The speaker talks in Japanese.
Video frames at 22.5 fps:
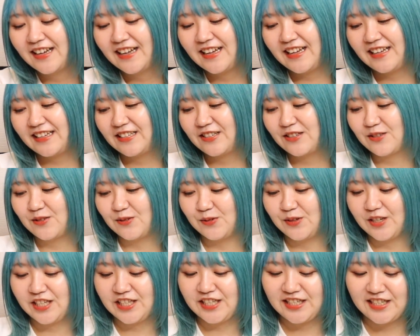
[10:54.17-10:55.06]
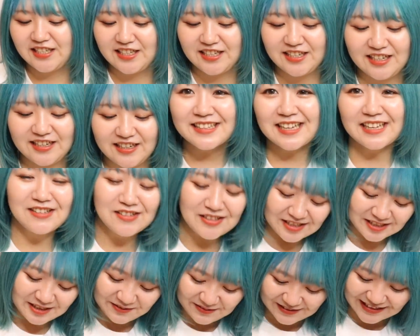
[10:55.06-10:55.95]
えー、ちょっと嬉しい。楽
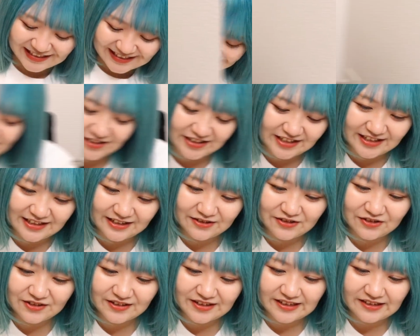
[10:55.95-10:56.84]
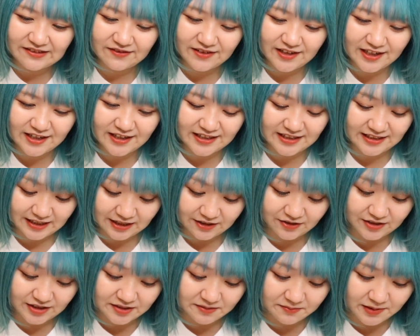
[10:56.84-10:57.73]
しみというわけで今回は
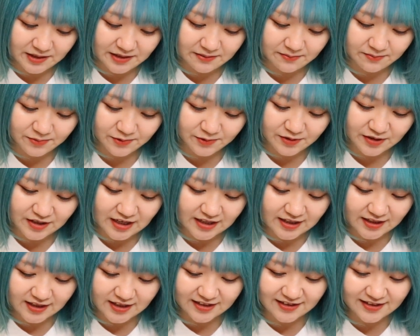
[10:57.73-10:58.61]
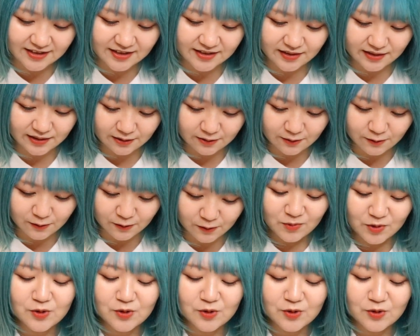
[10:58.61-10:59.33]
約いちまんえんぶん買ったんですけど、